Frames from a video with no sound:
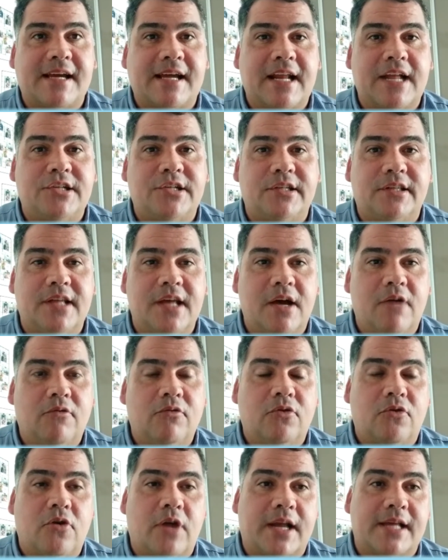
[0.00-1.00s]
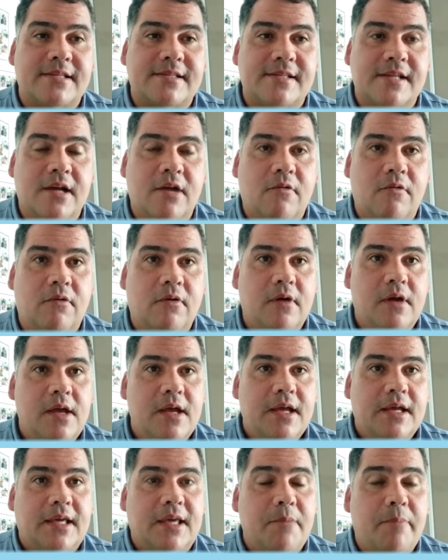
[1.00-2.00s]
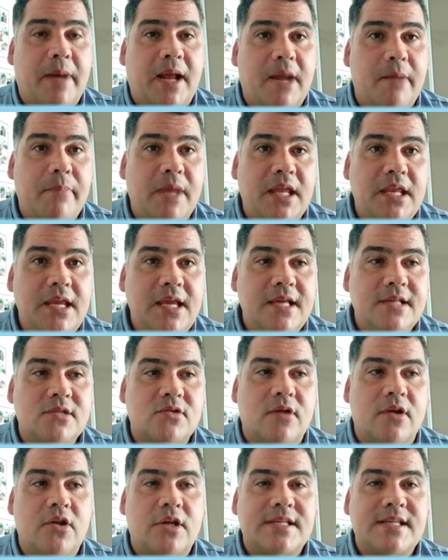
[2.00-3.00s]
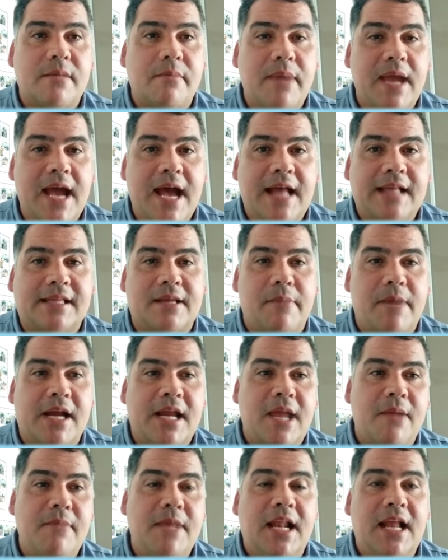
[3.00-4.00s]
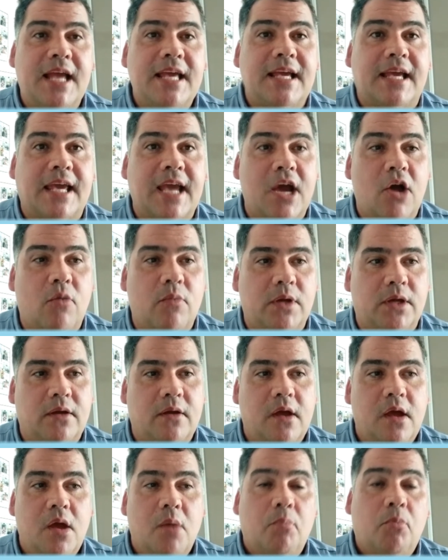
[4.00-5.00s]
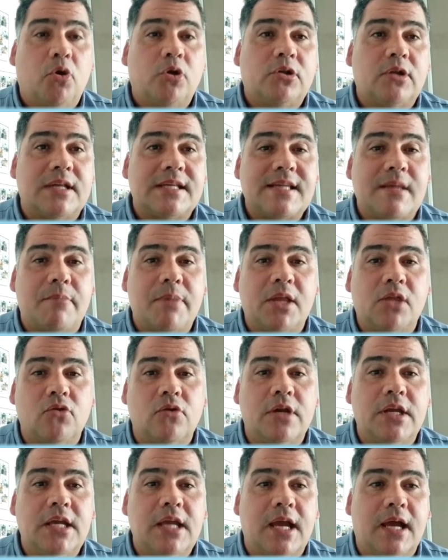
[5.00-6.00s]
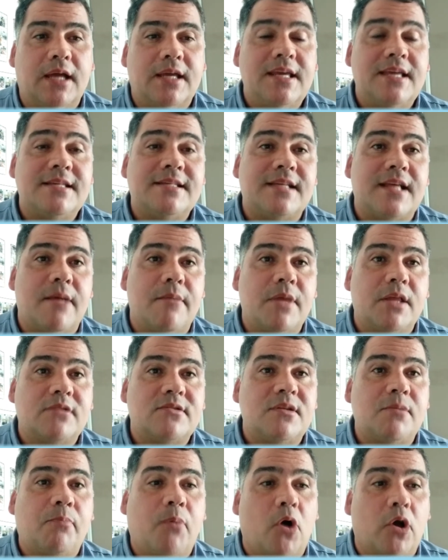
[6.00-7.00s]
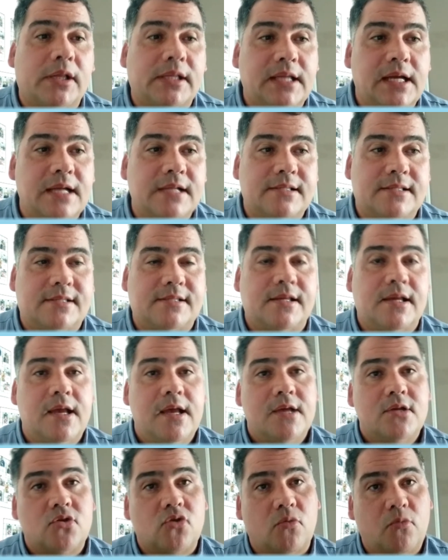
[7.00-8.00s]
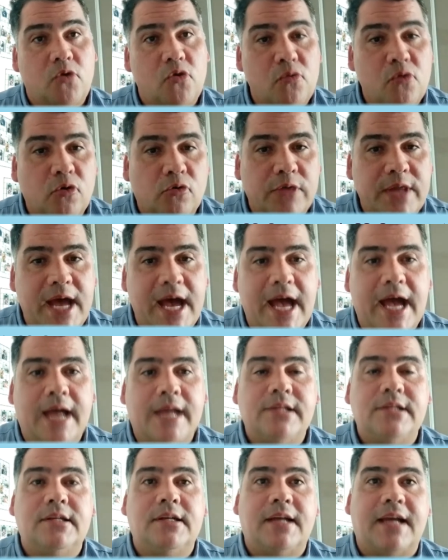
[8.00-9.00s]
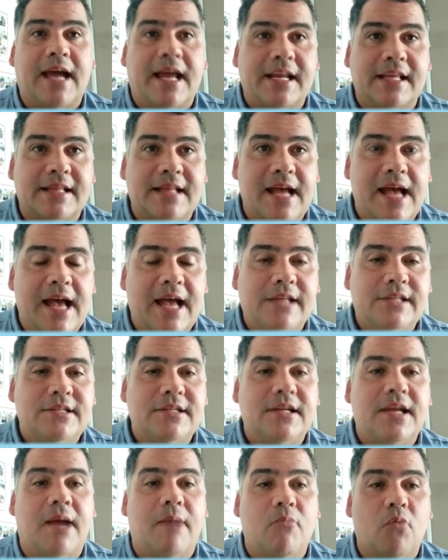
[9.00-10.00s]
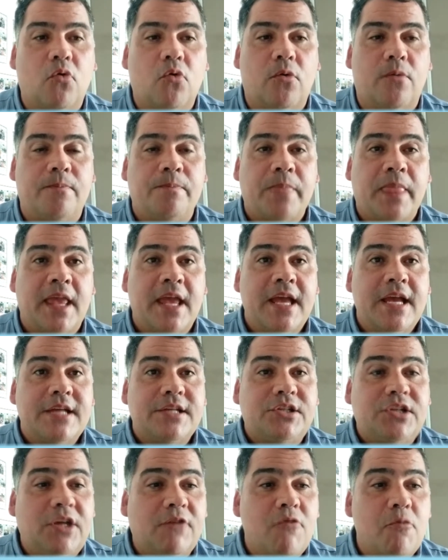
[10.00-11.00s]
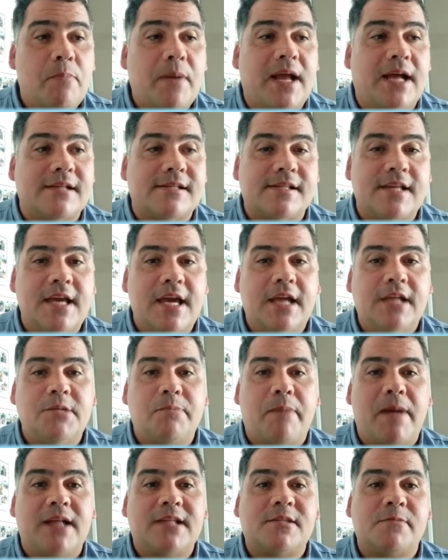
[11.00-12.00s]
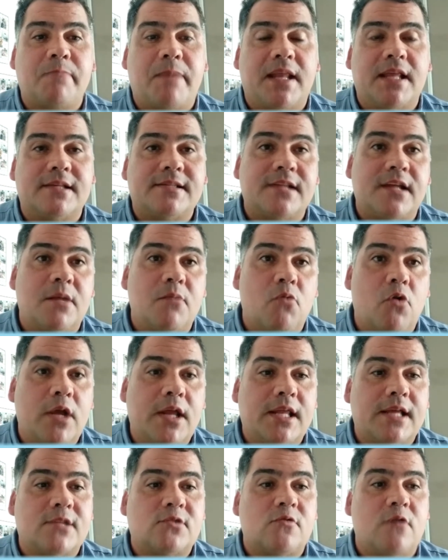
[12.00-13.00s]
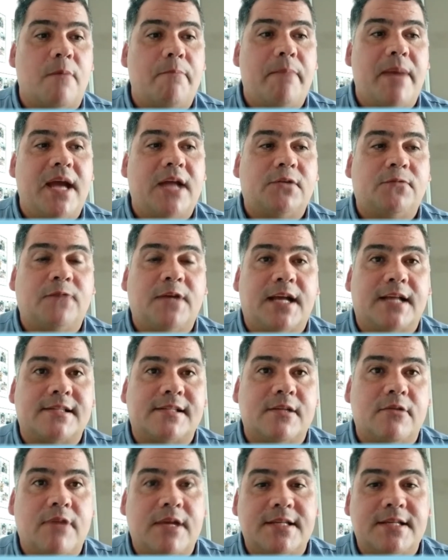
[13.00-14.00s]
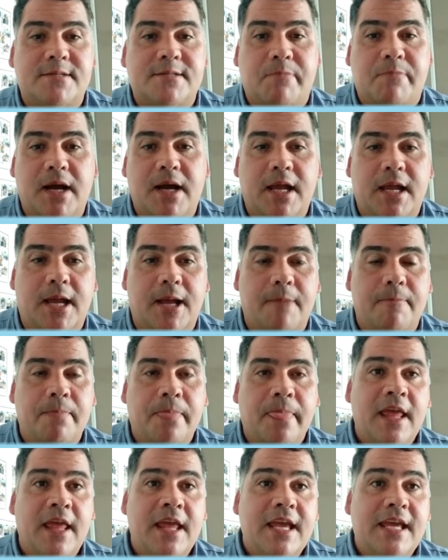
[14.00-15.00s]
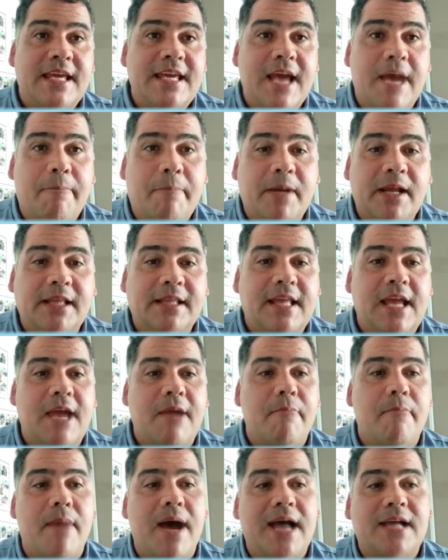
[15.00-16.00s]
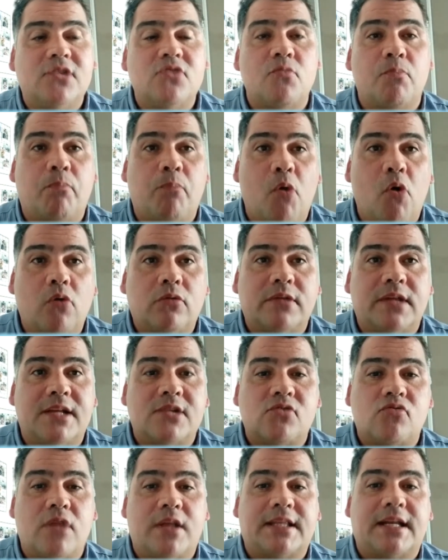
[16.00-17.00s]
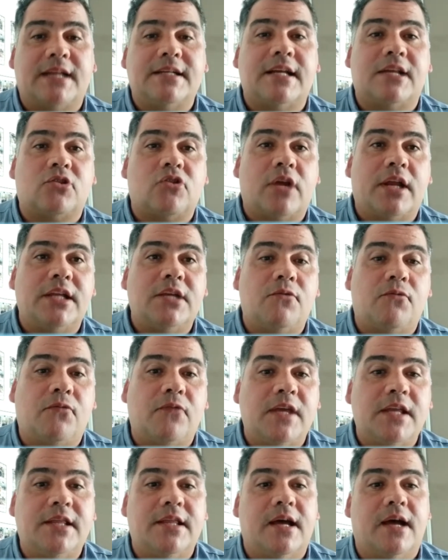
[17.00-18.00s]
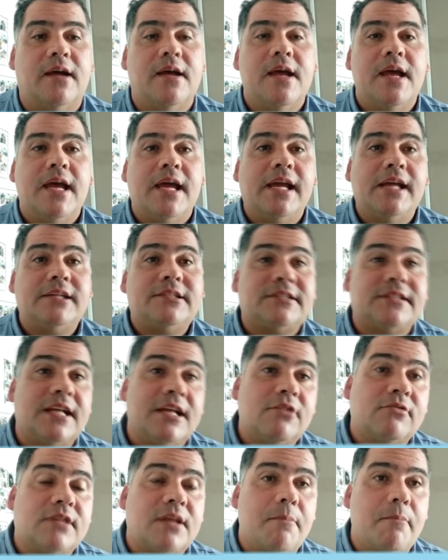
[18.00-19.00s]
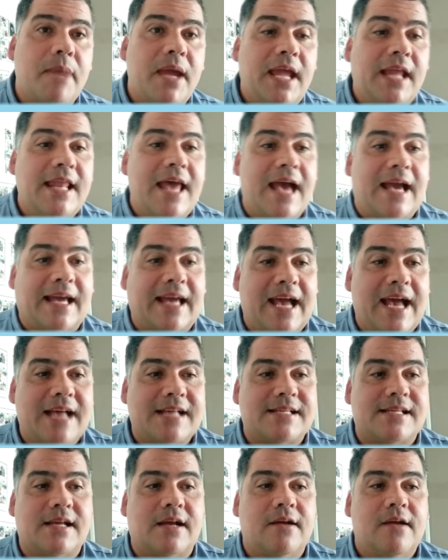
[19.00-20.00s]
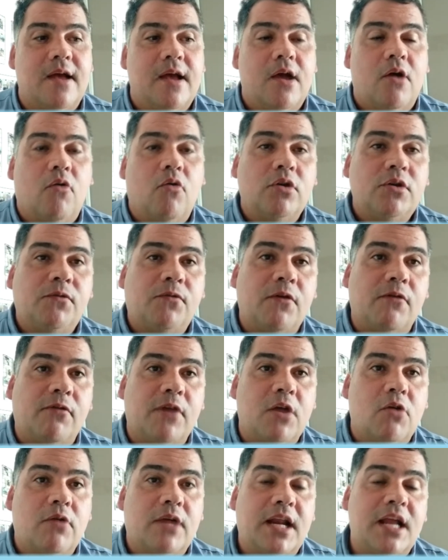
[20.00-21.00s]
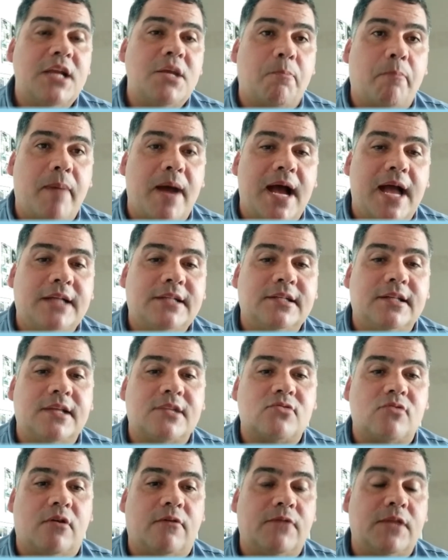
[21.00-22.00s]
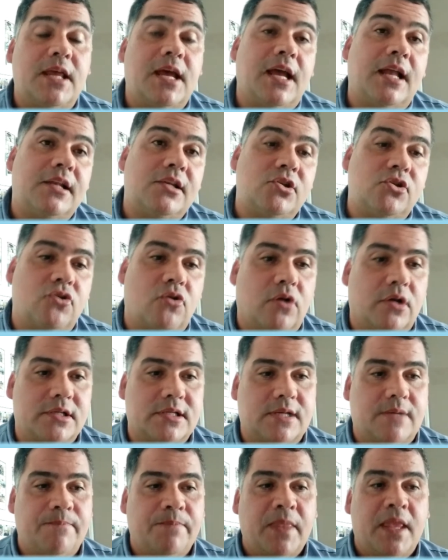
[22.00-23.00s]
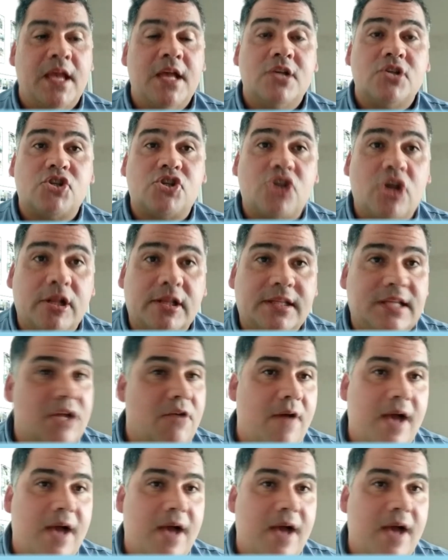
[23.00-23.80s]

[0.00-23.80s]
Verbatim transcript: gratidão no coração que parabenizo a nossa beata Maria Emília Riquelme por toda a sabedoria e ensinamentos importantes sobre humildade, caridade e amor. Tive o prazer de participar da cerimônia da sua beatificação na Espanha e aprender mais um pouco da sua trajetória de vida, estando também na casa onde viveu grande parte da sua vida religiosa. Só tenho